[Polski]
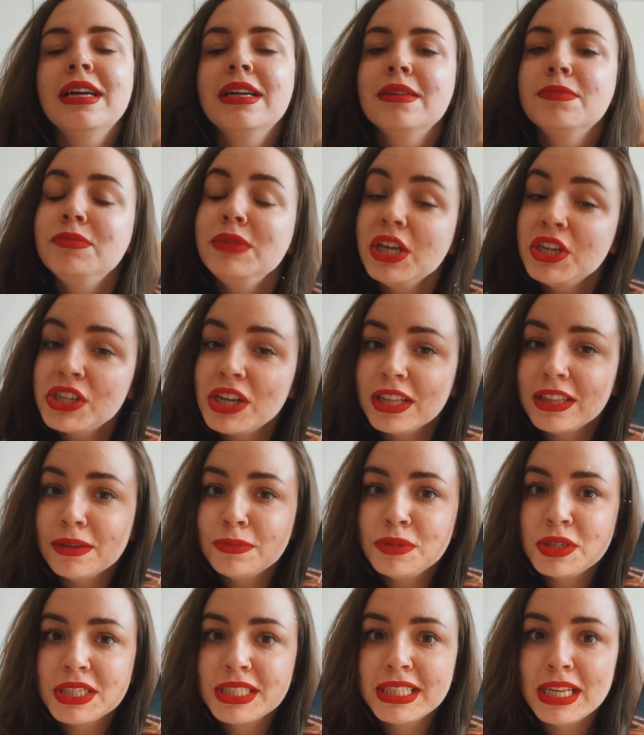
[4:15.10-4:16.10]
mieszka
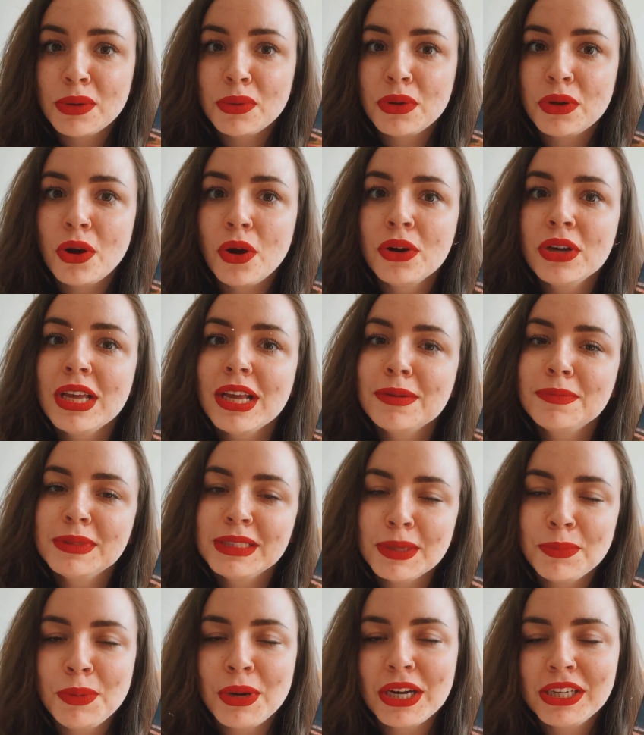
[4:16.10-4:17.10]
tam przez cały rok,
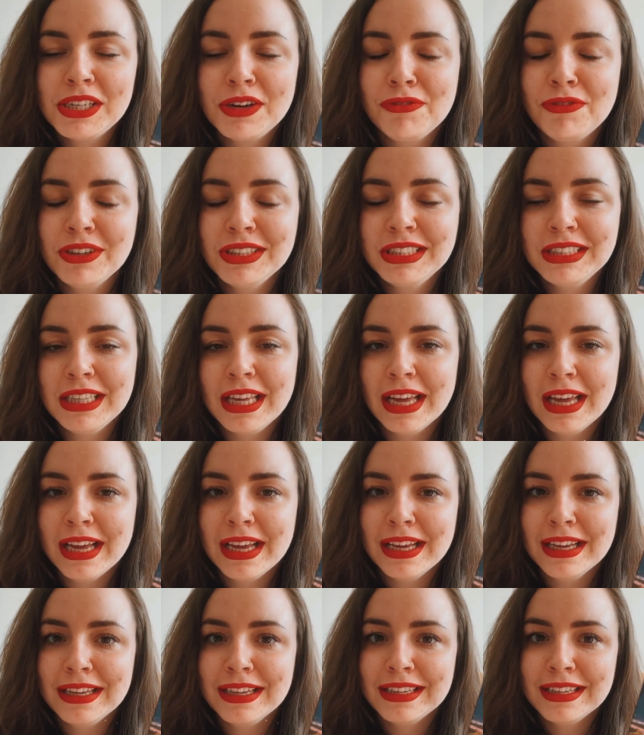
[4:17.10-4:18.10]
jakby zaprasza
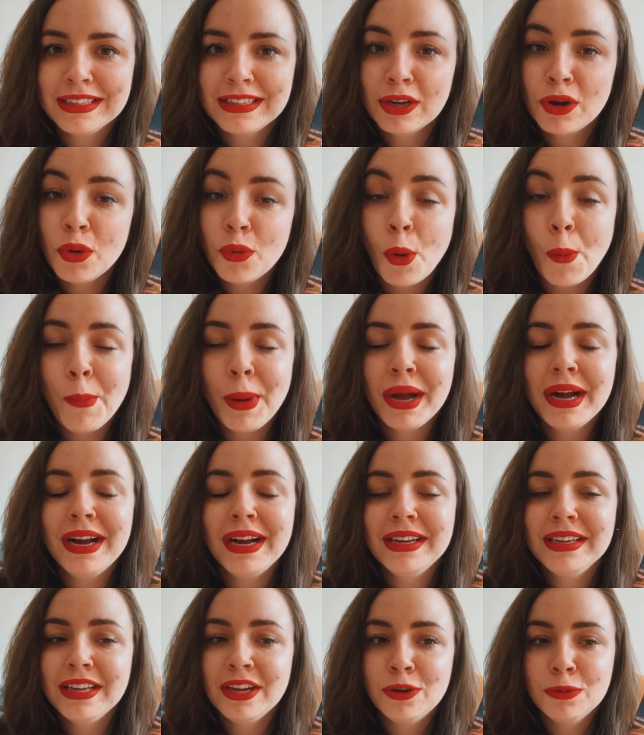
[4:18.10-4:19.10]
właśnie tego
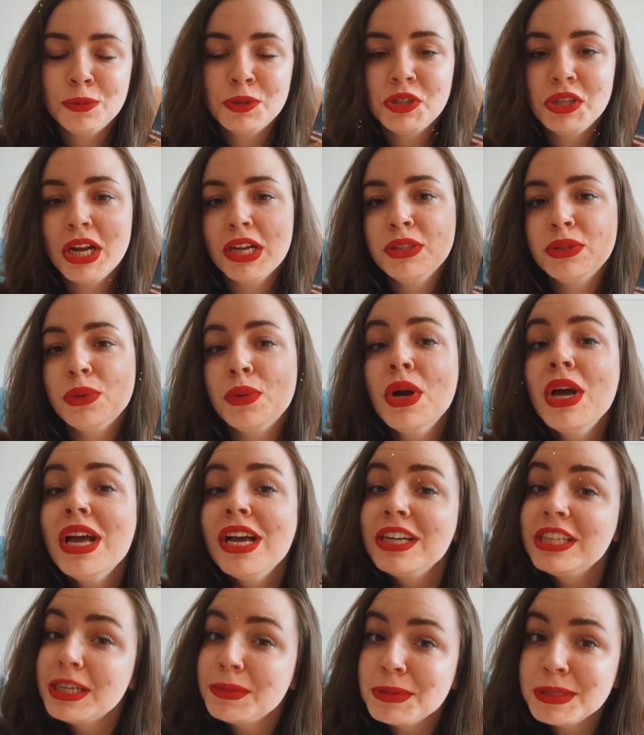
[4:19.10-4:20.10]
chłopaka i jego przyjaciół,
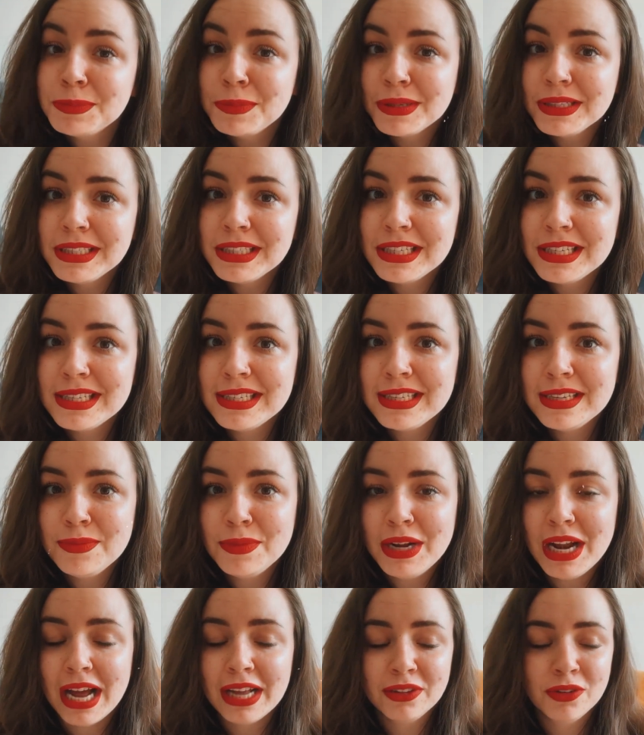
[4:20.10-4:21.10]
żeby spędzili z
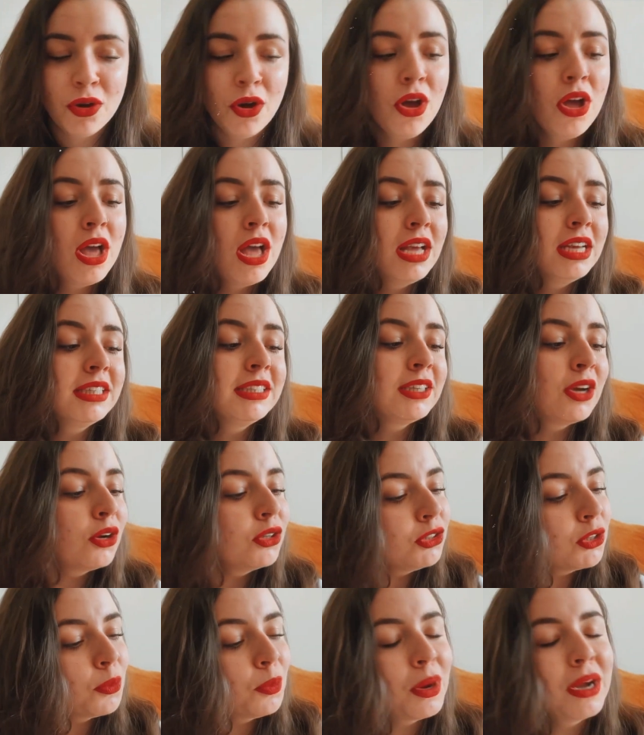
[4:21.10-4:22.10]
nim lato. Jeśli
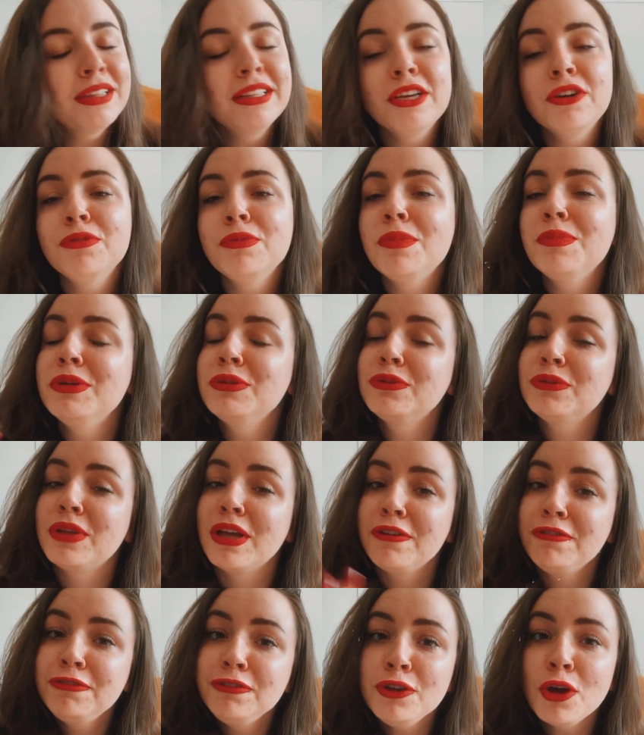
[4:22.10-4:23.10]
chodzi o bohaterów, mamy
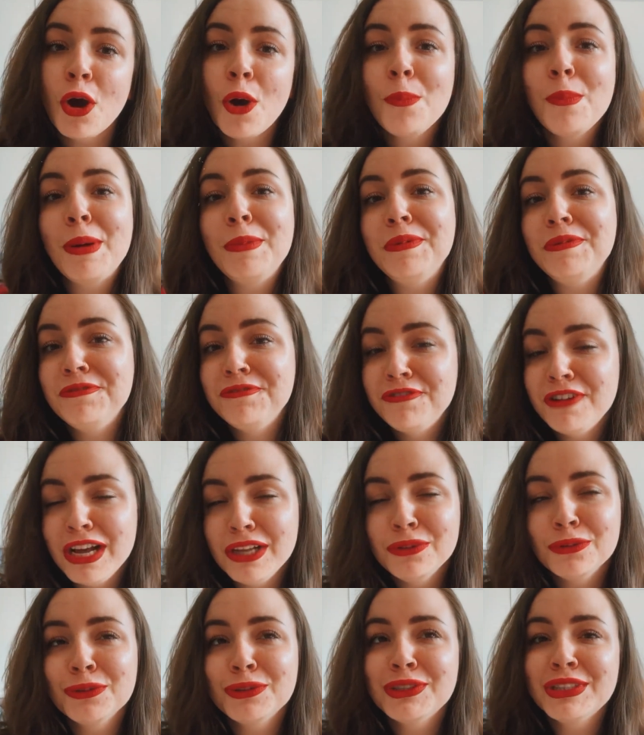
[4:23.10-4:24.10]
tutaj Fio, mamy
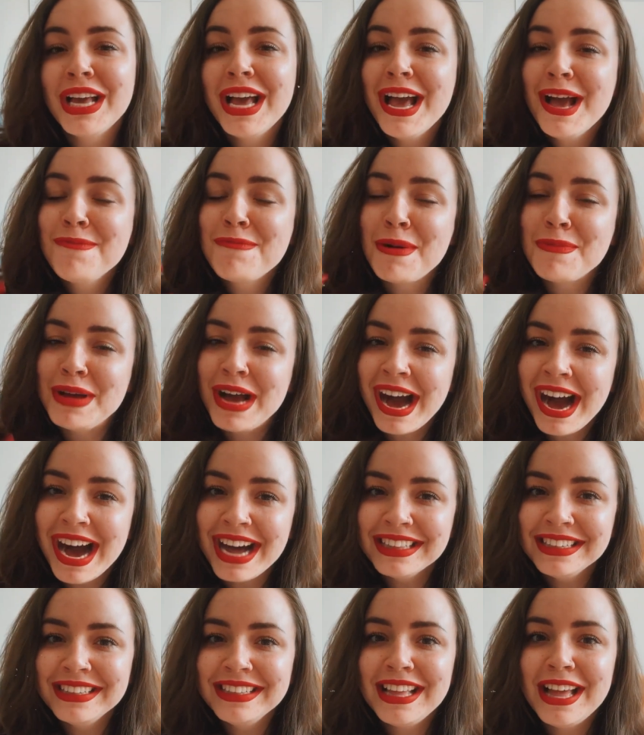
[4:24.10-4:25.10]
Wenus, mamy
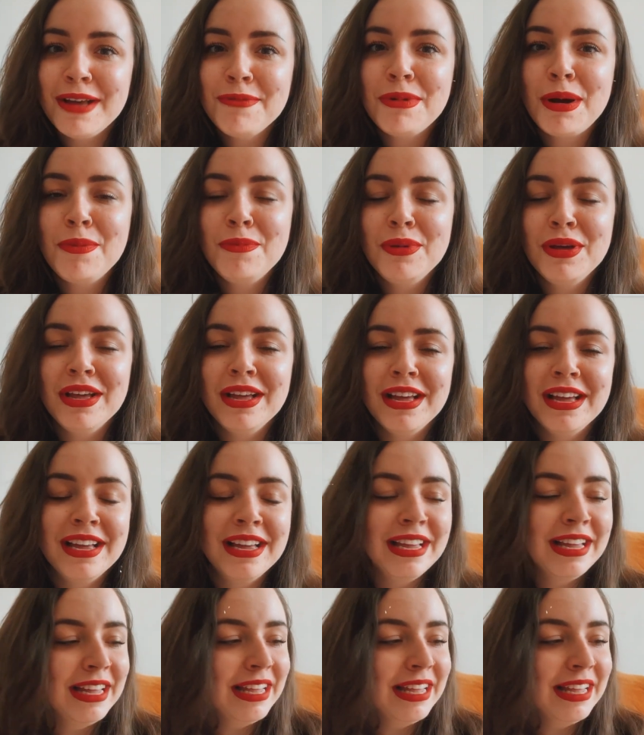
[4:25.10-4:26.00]
Hannę, mamy